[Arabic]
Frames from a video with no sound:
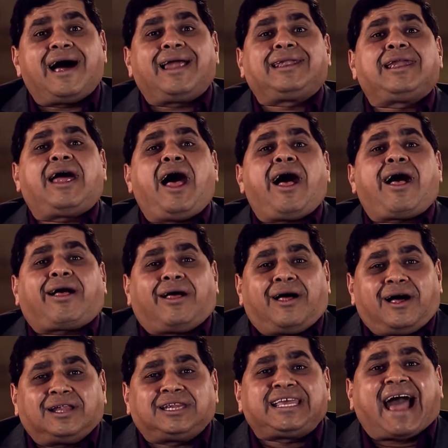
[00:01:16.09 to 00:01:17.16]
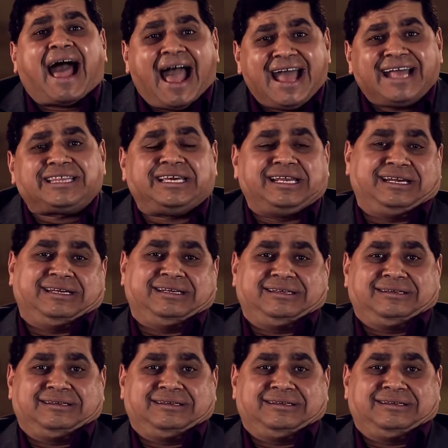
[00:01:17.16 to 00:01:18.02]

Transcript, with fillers: الله قاضي عادل